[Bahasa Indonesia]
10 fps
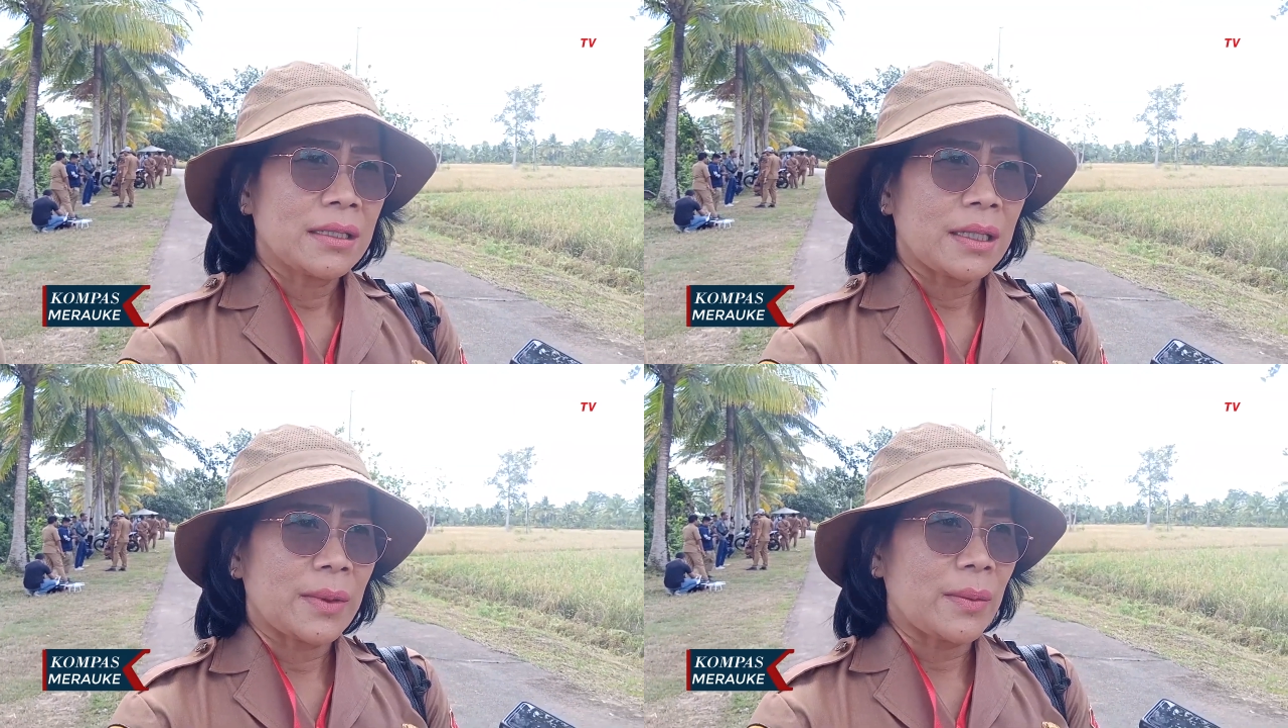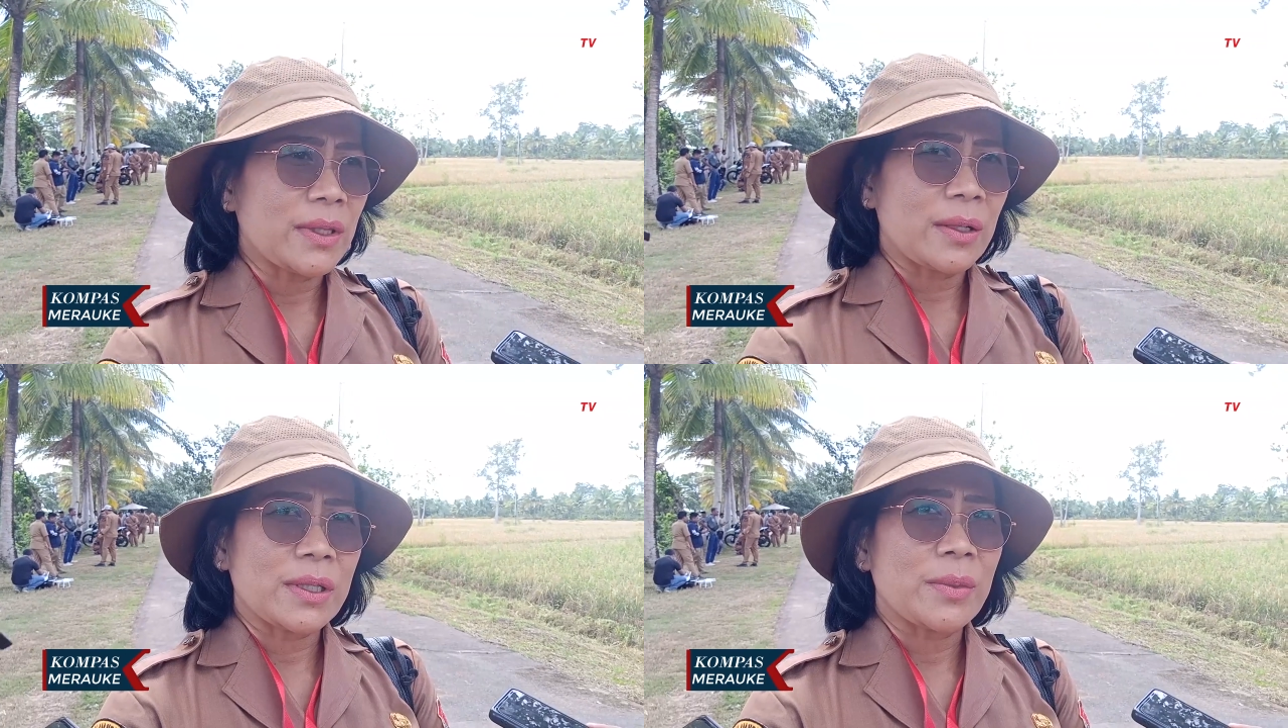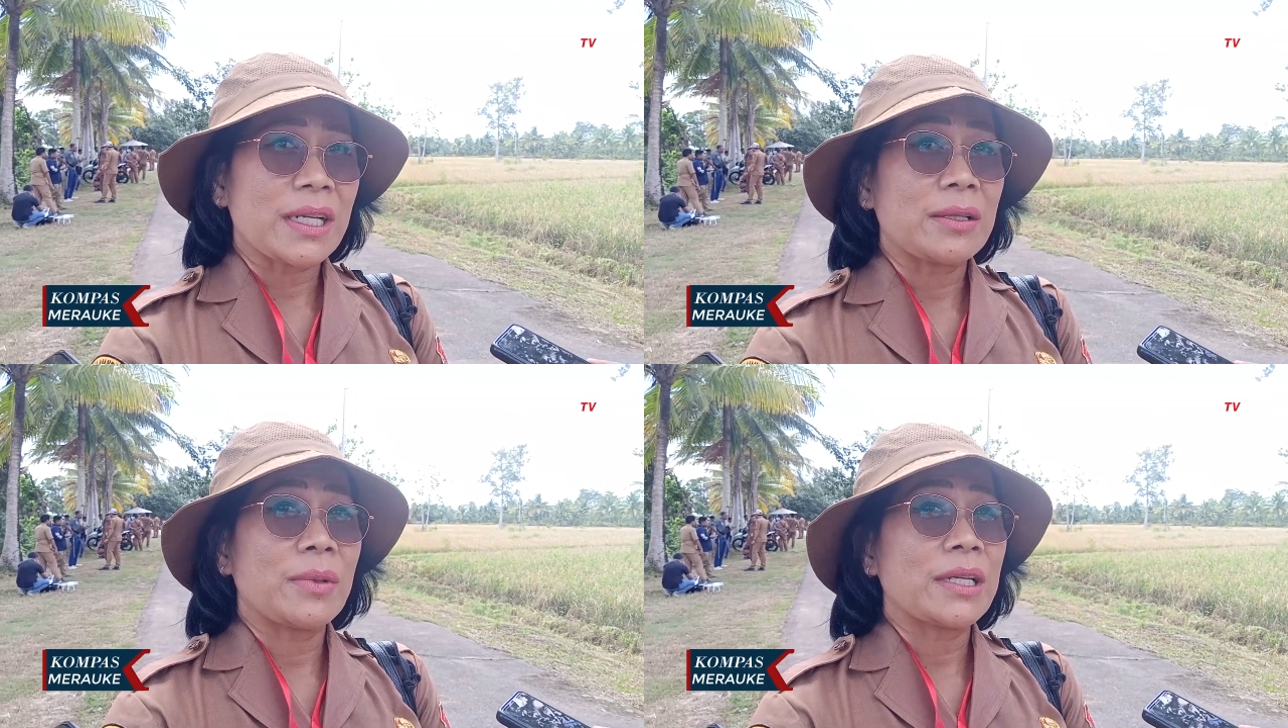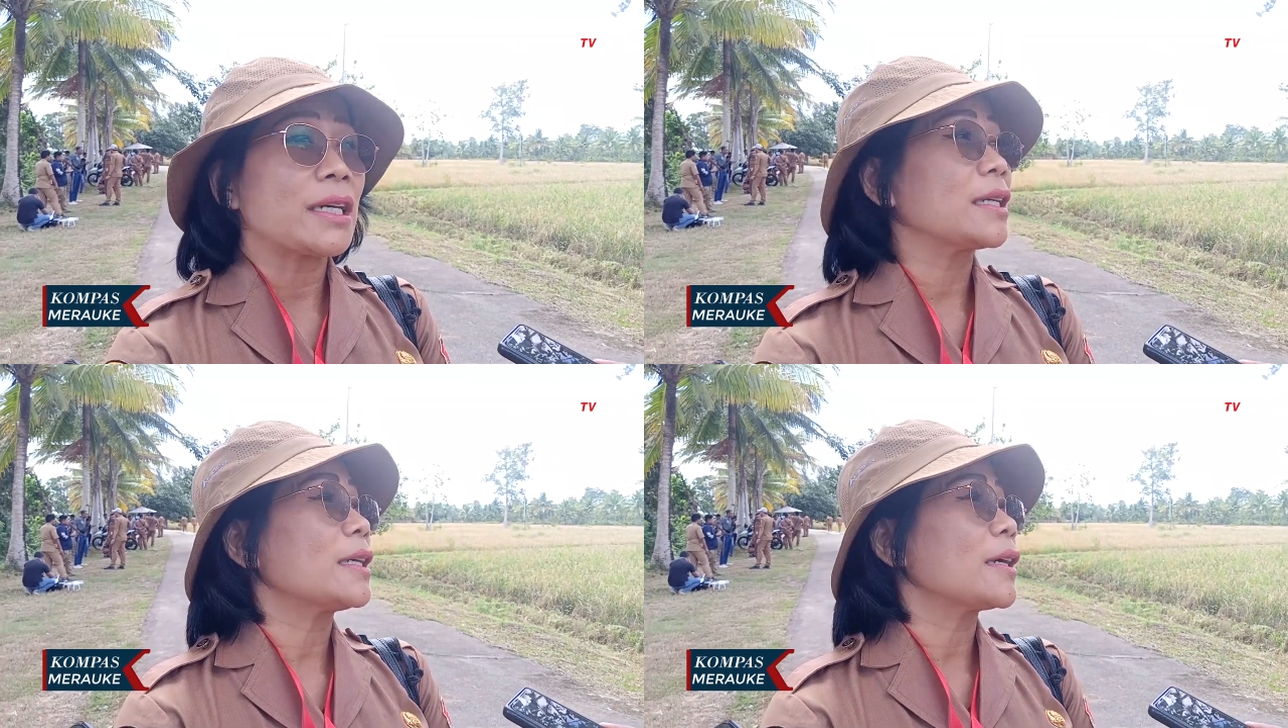tapi kami tidak bisa menerima
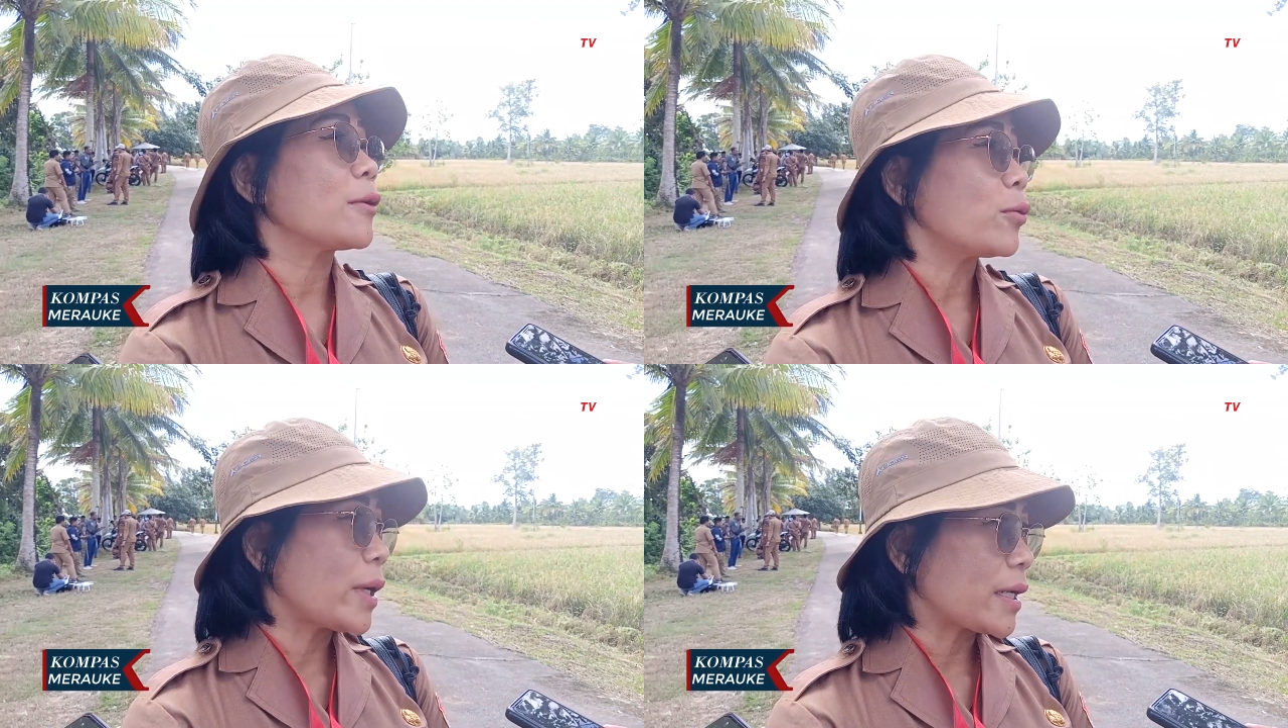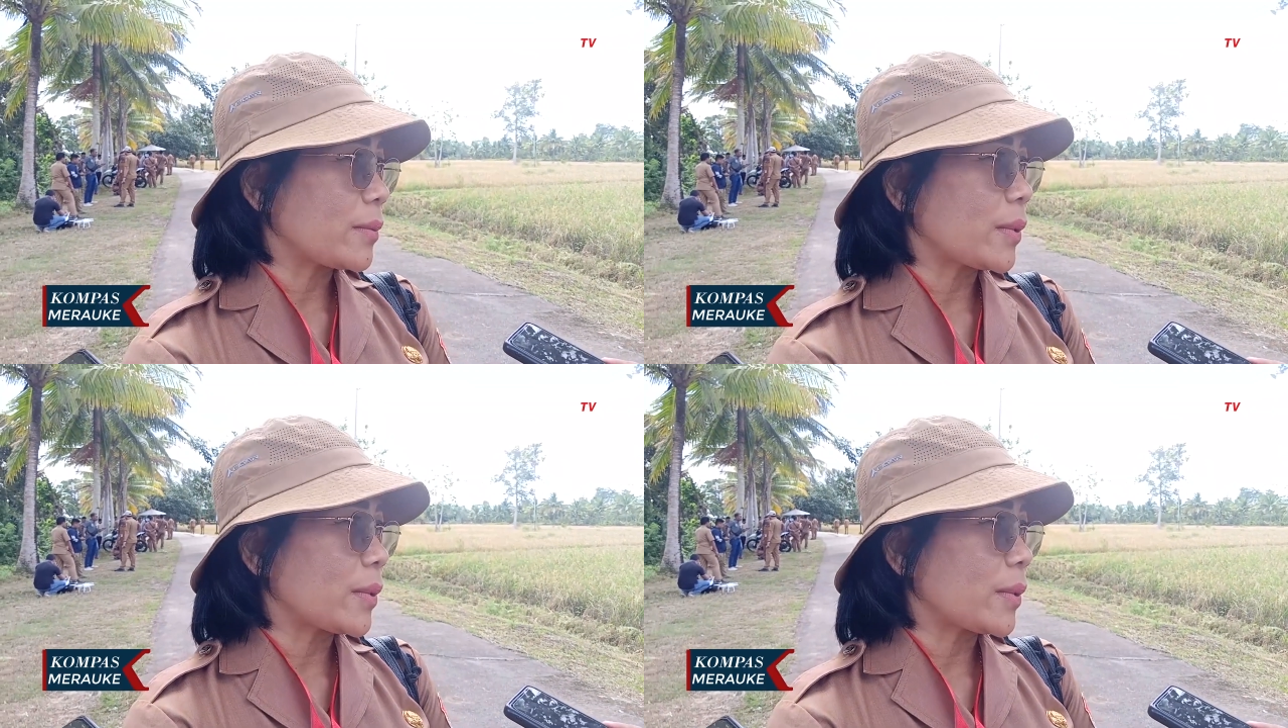dari luar